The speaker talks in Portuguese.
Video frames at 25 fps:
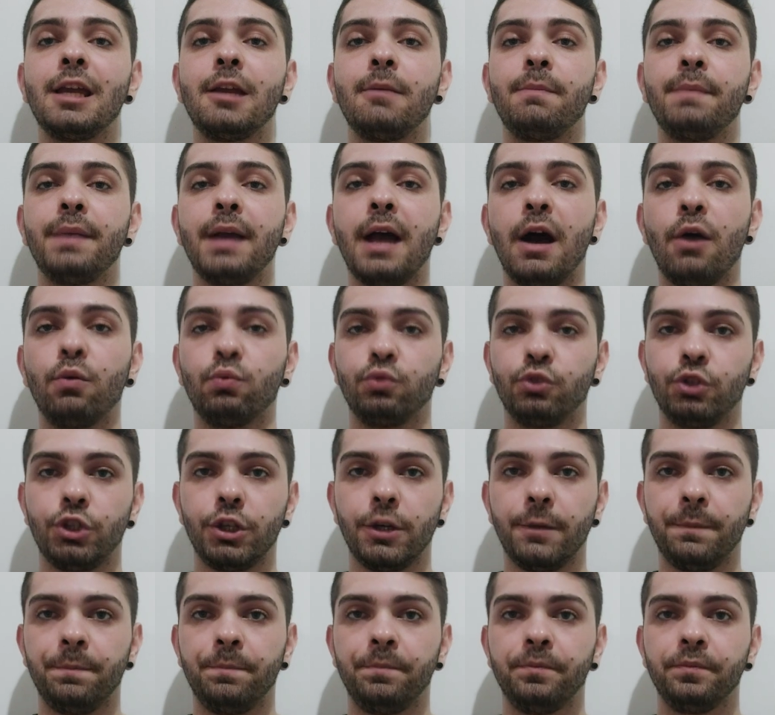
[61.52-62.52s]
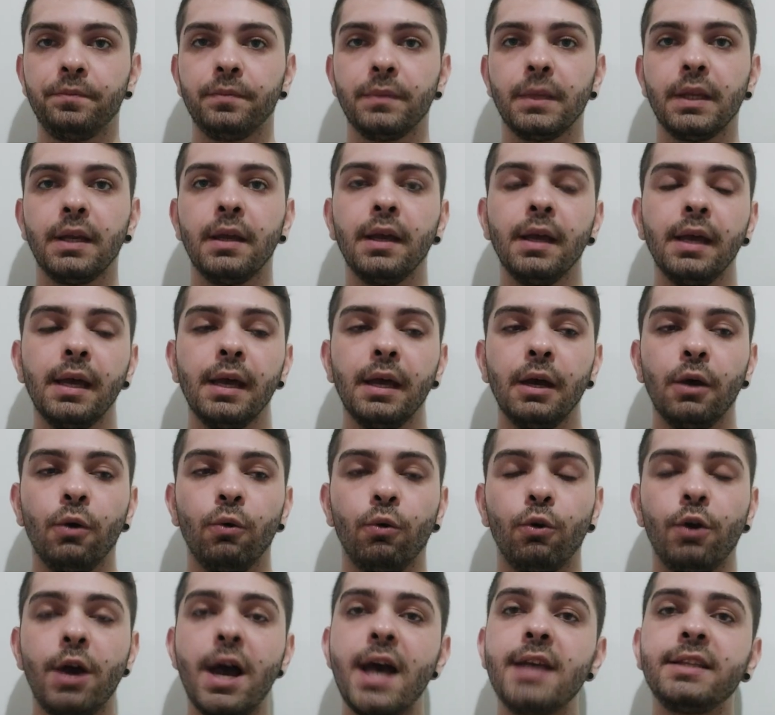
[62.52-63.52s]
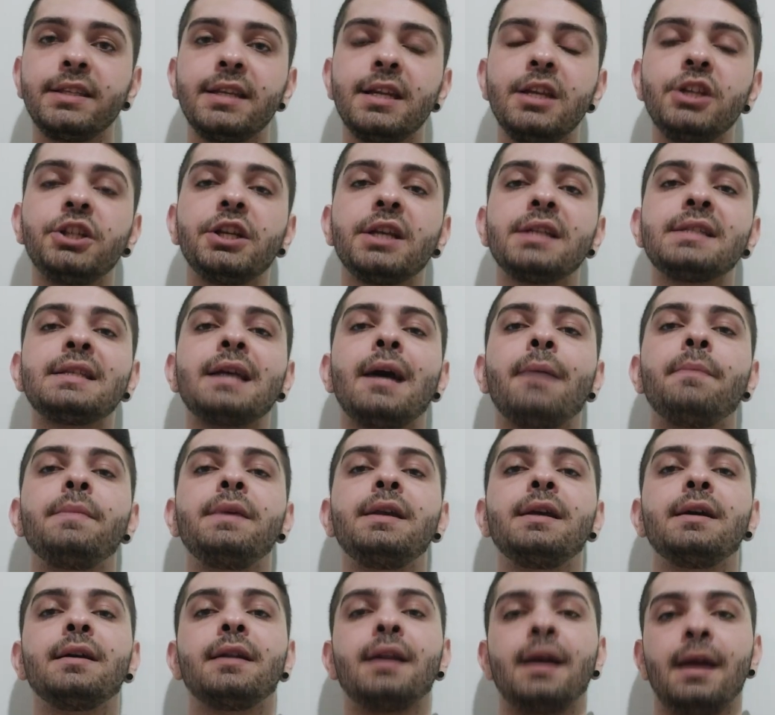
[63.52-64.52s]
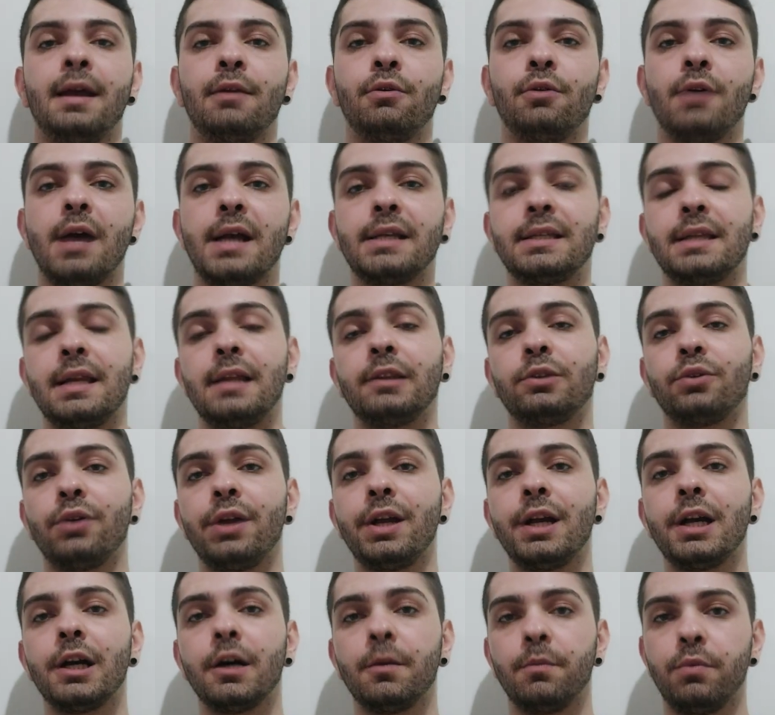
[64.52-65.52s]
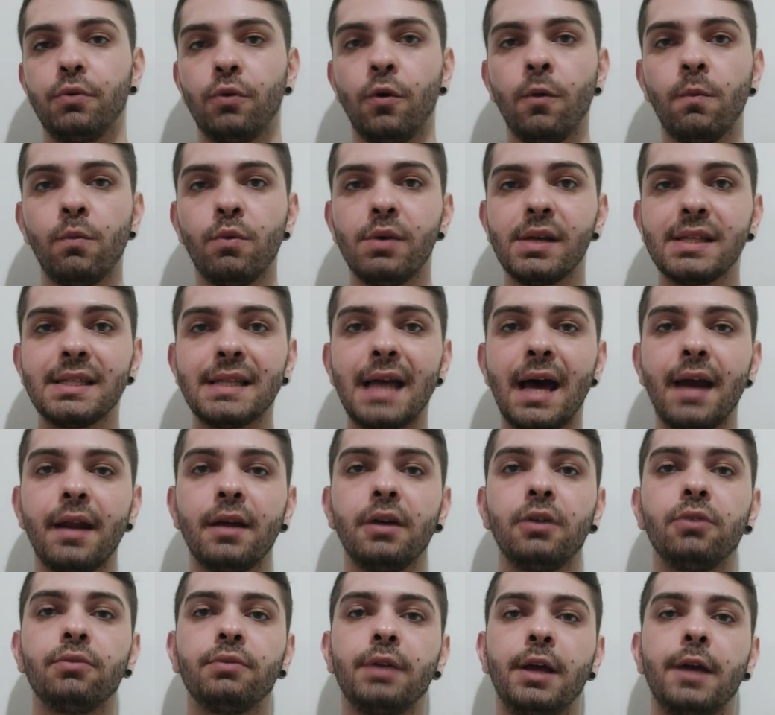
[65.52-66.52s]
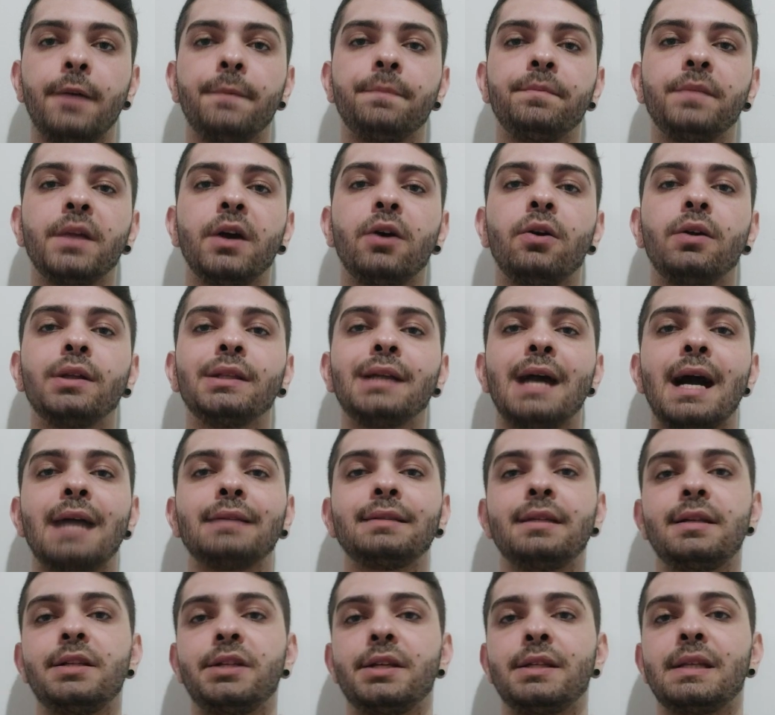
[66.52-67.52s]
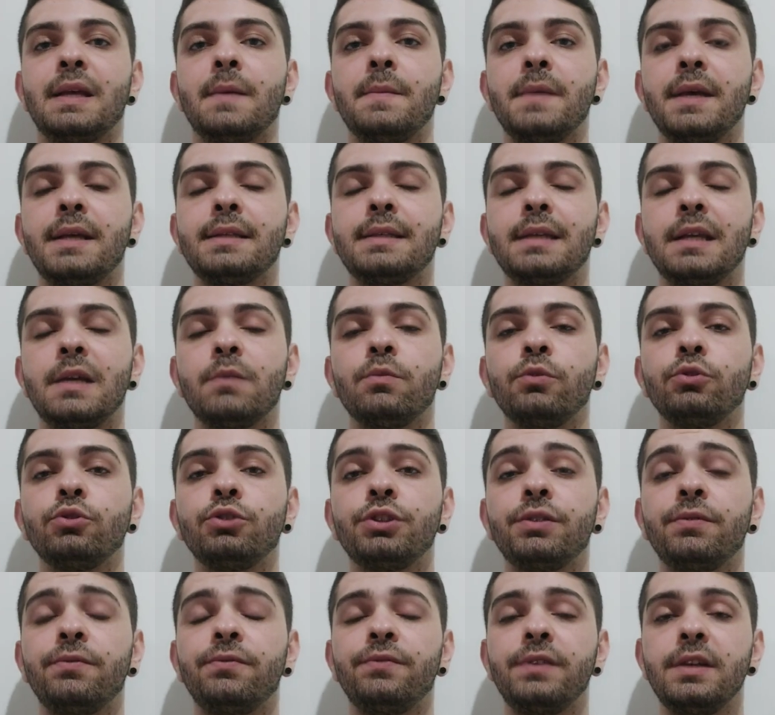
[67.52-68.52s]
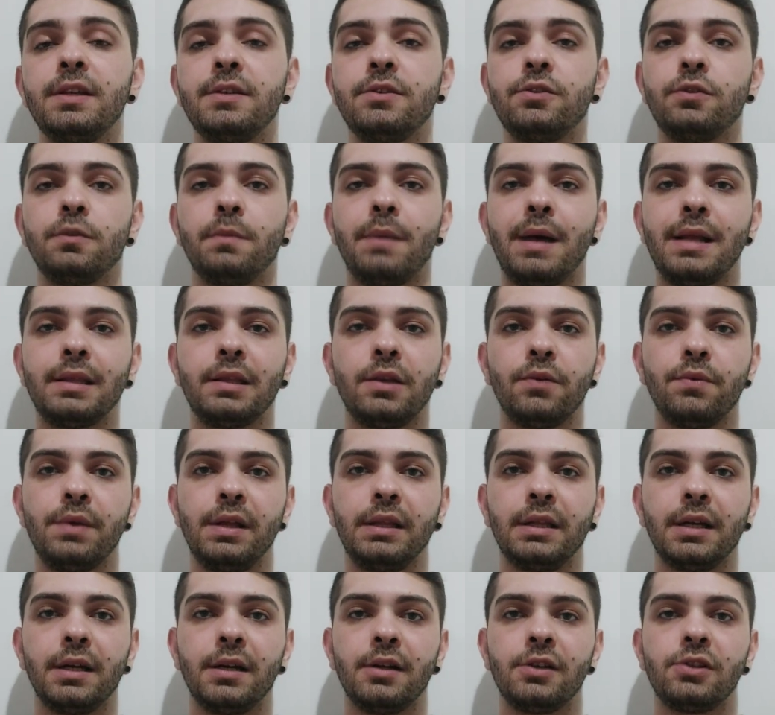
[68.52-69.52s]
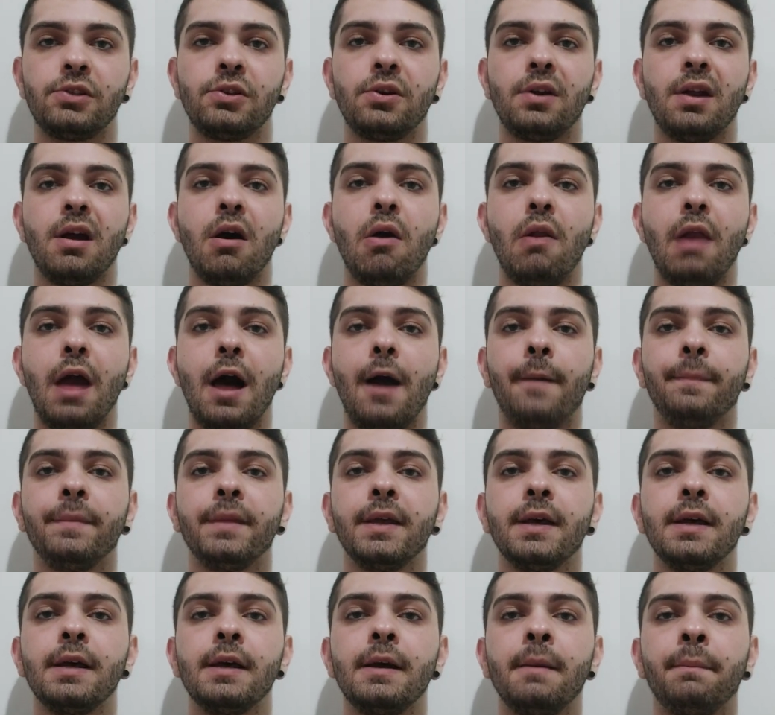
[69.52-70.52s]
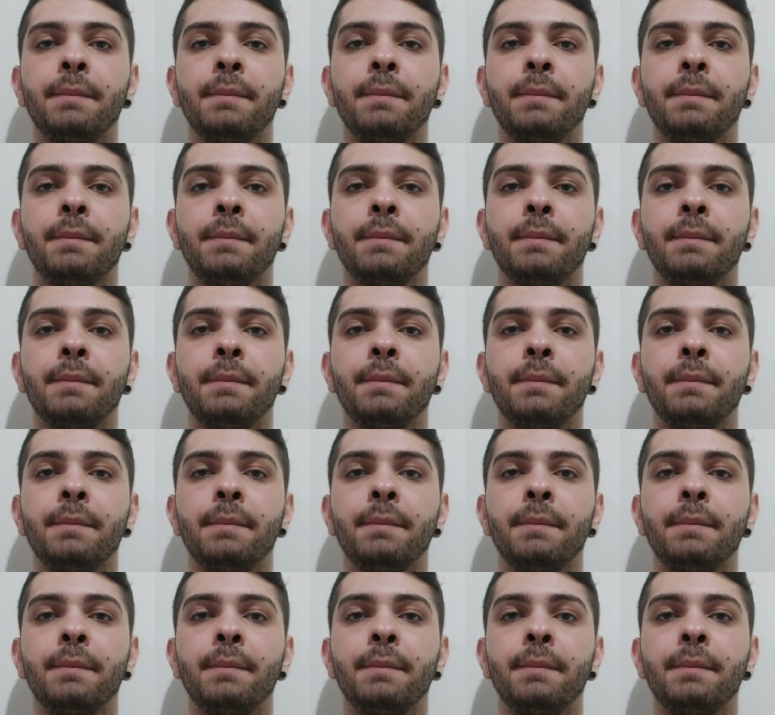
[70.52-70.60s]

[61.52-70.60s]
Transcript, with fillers: da equipe gaúcha. O Goiás ele já sabia, né? O Goiás ele entrou em campo como um azarão, né, da rodada. Ele já sabia que seria muito difícil bater o Internacional lá.